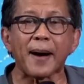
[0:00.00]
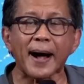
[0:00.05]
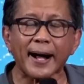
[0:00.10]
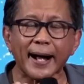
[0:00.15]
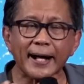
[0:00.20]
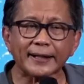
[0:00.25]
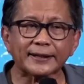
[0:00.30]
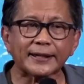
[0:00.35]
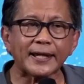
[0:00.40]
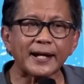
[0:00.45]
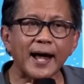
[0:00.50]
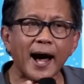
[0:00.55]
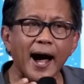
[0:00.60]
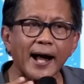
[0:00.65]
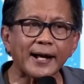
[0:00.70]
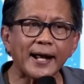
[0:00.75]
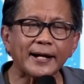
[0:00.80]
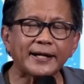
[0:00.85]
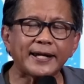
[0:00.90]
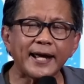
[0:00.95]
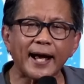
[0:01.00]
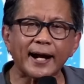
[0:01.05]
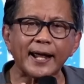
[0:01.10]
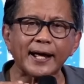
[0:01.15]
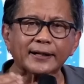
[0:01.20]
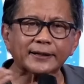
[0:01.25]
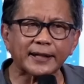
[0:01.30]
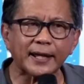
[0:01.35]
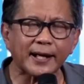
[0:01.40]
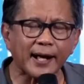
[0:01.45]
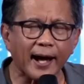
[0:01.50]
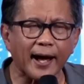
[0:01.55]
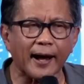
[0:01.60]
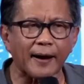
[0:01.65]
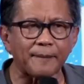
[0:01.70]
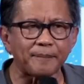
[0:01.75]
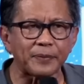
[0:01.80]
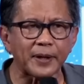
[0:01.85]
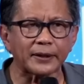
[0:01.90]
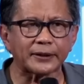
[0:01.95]
Maka tidak ada
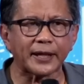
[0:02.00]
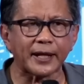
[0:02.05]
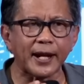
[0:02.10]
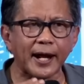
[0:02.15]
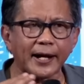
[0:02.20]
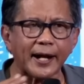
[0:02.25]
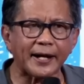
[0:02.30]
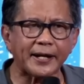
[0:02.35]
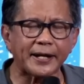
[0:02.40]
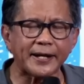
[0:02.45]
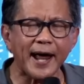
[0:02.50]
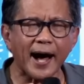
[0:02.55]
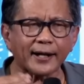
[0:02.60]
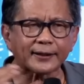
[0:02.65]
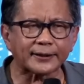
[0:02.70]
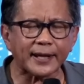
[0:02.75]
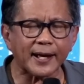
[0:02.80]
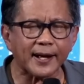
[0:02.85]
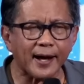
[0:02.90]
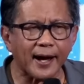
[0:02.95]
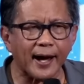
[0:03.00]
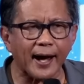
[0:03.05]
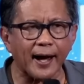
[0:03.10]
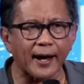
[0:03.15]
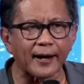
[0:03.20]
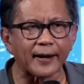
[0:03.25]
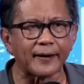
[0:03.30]
dialektika, tidak ada didaktika.